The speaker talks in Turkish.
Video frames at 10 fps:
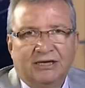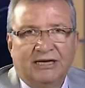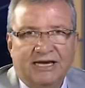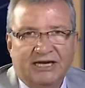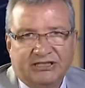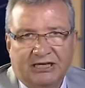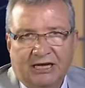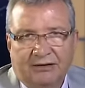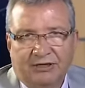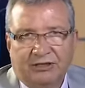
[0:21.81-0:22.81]

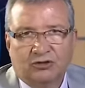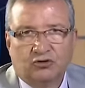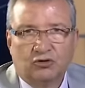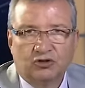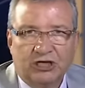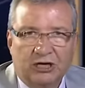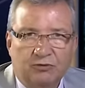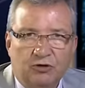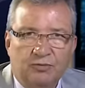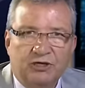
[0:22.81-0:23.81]
LYS'ler bitti. Sonuçlar
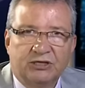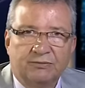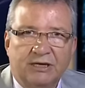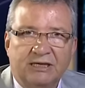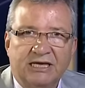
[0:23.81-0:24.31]
büyük bir ihtimalle